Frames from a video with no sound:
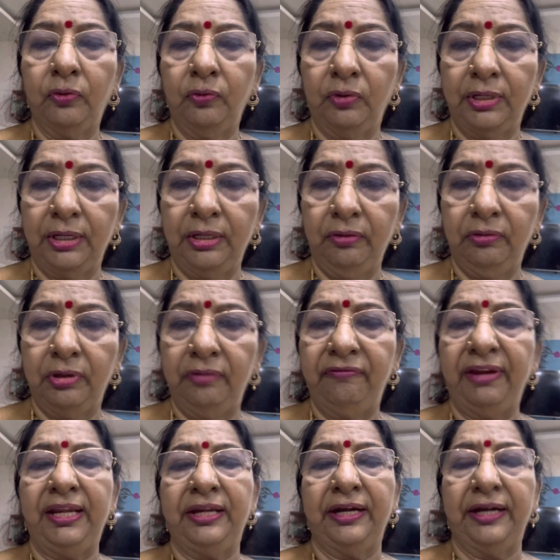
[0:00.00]
ஓரளவுக்கு
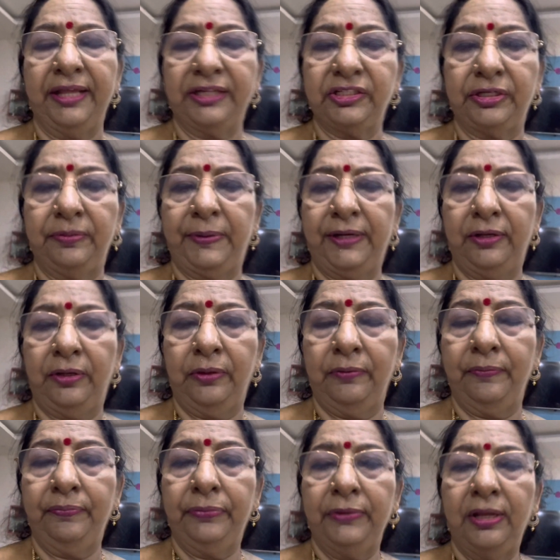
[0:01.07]
வெயிட் ரிடக்ஷன் பண்ணணும்
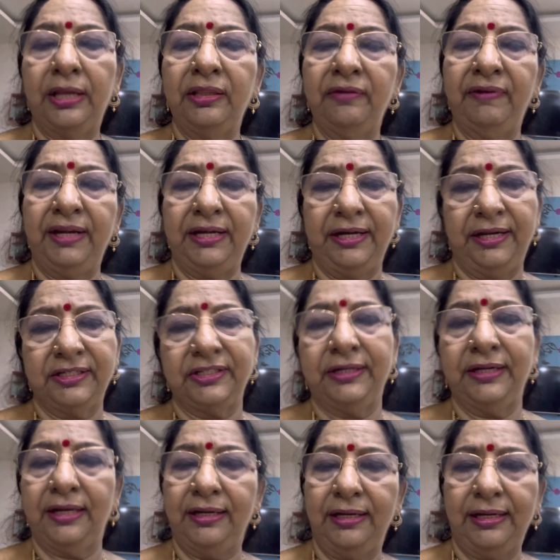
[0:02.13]
அந்த வெயிட்
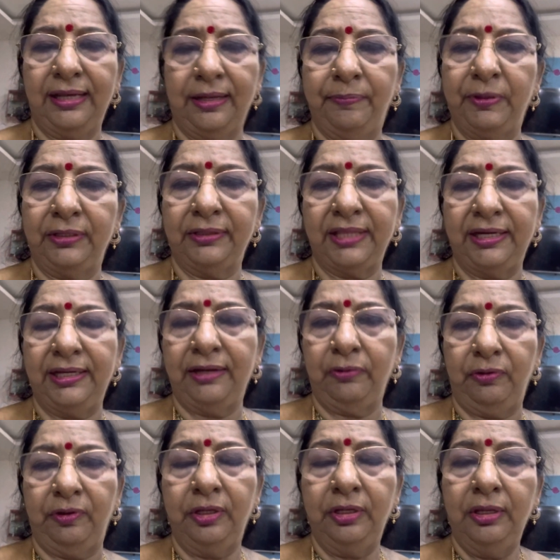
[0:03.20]
ரிடக்ஷனுக்கெல்லாம் நான் அப்புறம் தனியாக
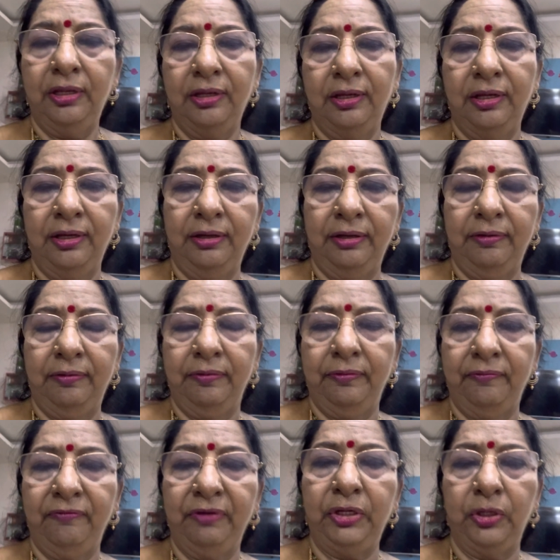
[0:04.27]
ஒரு
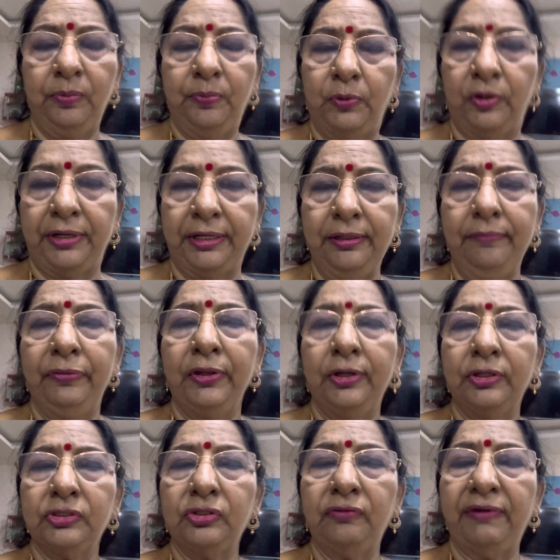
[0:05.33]
வீடியோ போடுறேன்
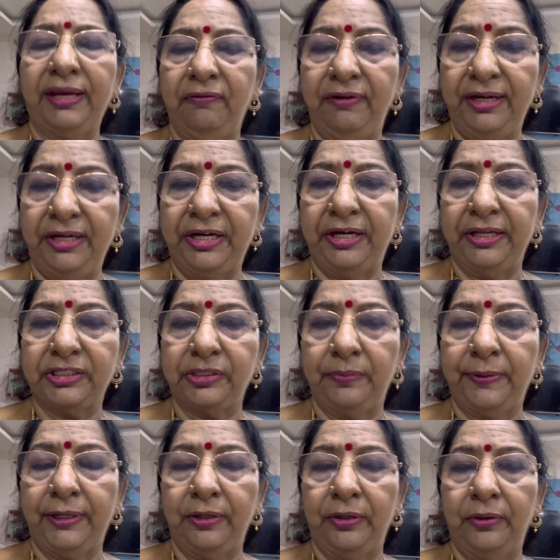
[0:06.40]
ஸோ வை வெயிட் ரிடக்ஷன்
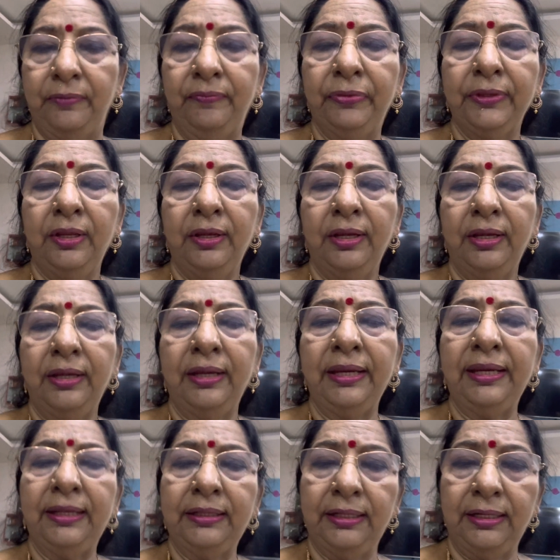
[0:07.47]
பண்ணணும்
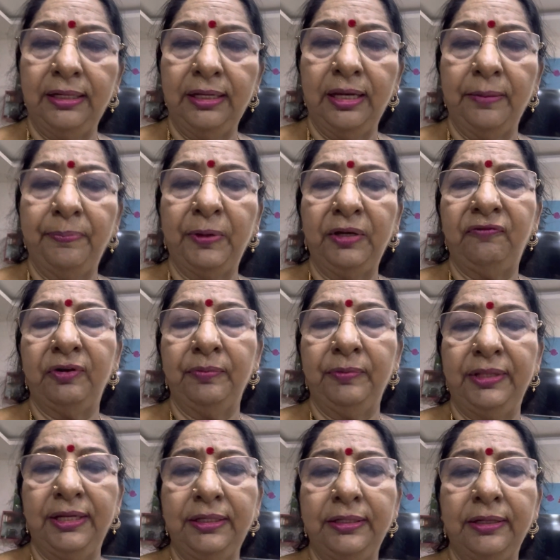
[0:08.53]
இதெல்லாம் அப்பார்ட் ஃப்ரம்
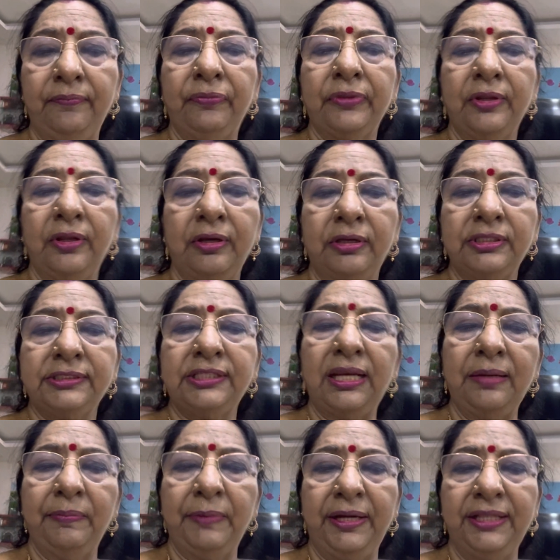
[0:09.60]
தட் சில
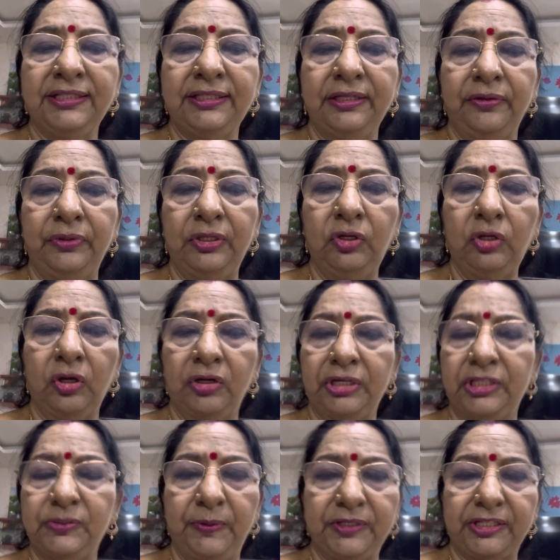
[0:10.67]
மெடிசன் வந்து
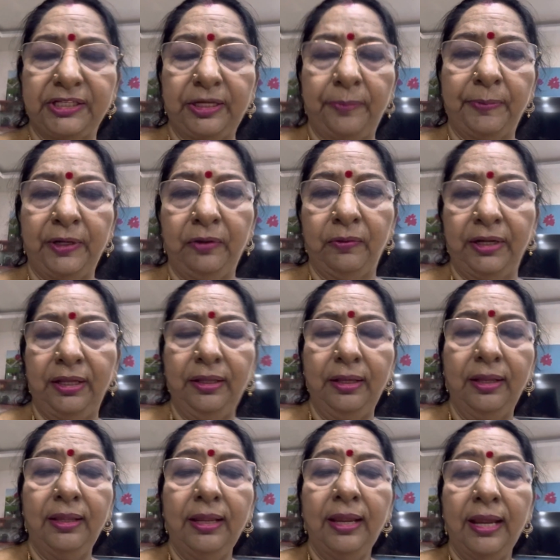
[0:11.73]
டாக்டர்ஸ் ப்ரிஸ்கிரைப் பண்ணுவாங்க
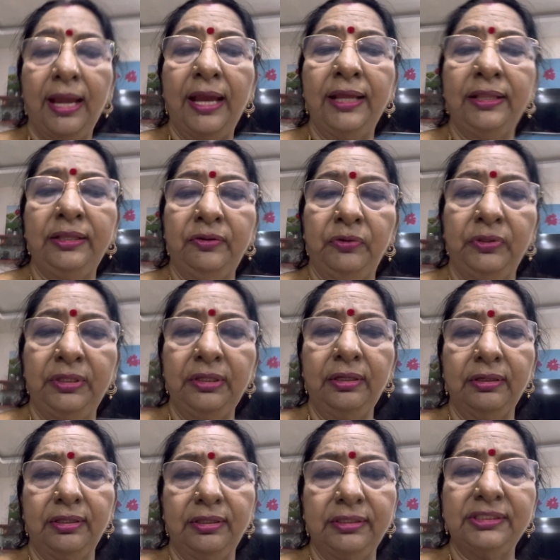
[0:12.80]
அது வந்து
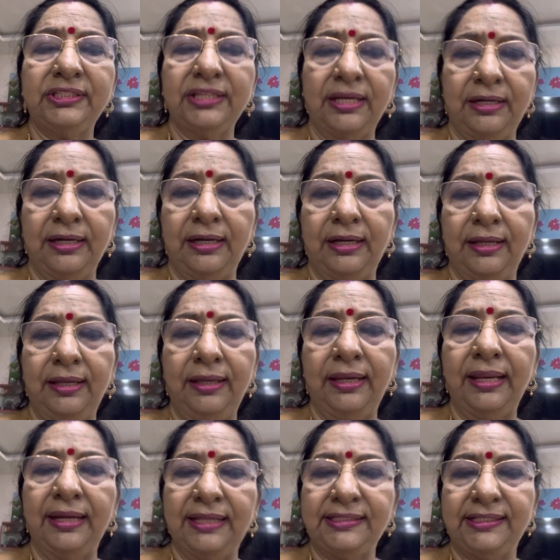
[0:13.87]
ஜென்ரலாக
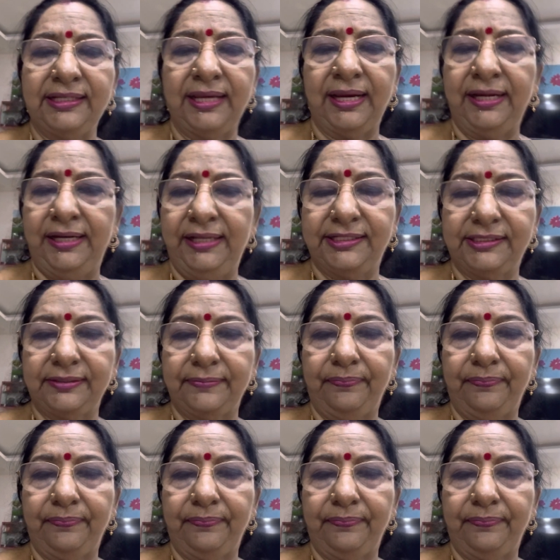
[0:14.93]
என்எஸ்சிஐடிஸ்